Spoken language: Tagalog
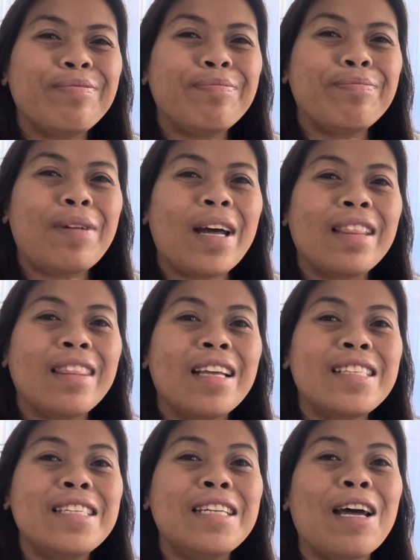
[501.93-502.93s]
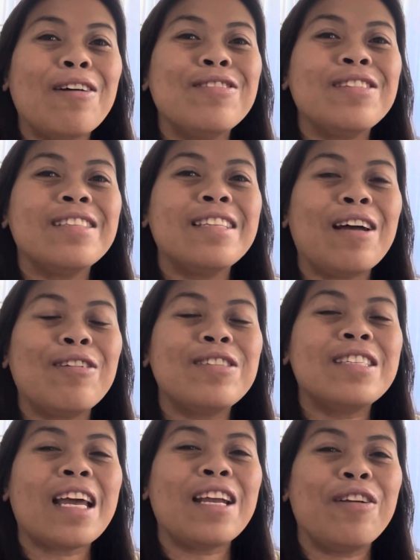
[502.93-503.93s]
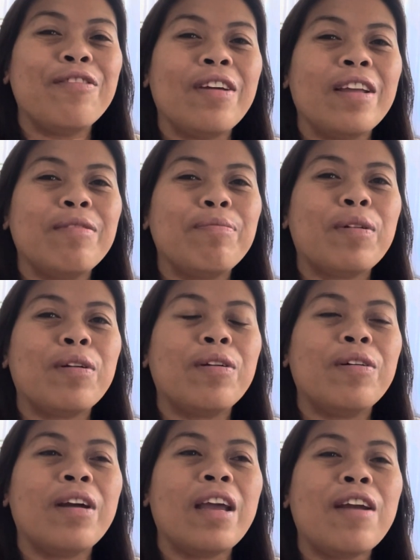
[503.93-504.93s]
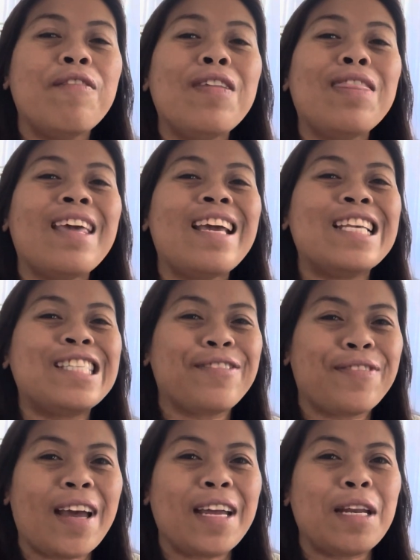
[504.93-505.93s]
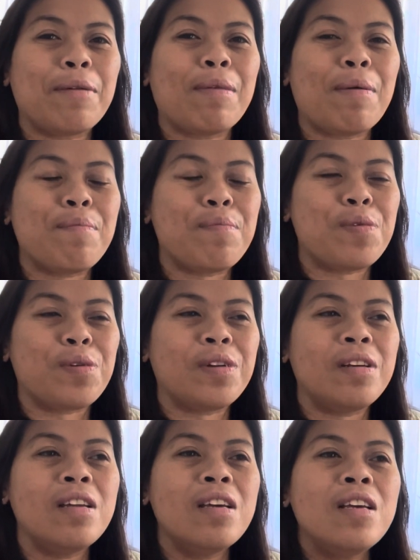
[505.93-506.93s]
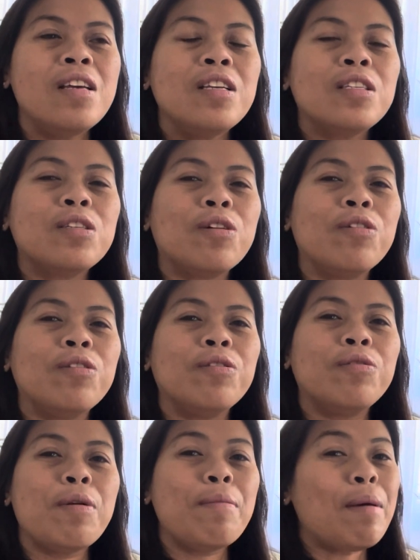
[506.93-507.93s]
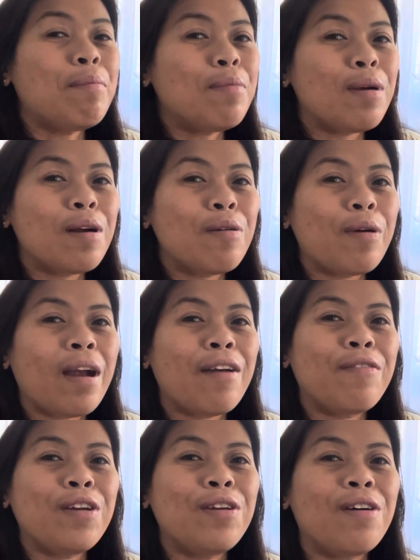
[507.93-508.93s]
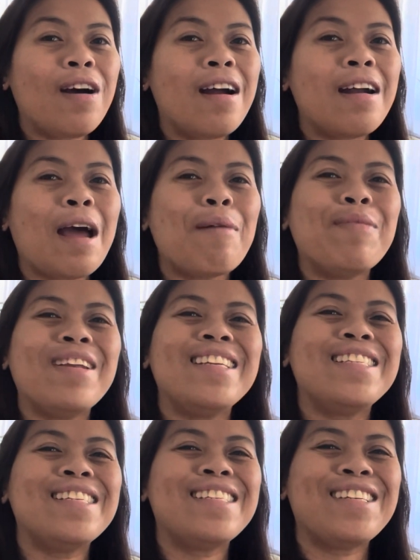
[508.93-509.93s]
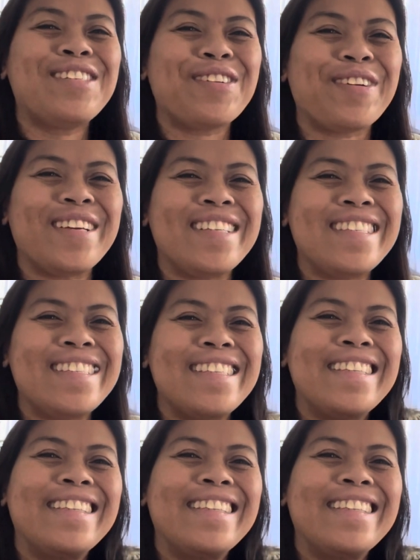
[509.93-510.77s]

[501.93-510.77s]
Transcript: but that's the down downside of it pero everything is fine naman po so remember wherever you are happiness is a choice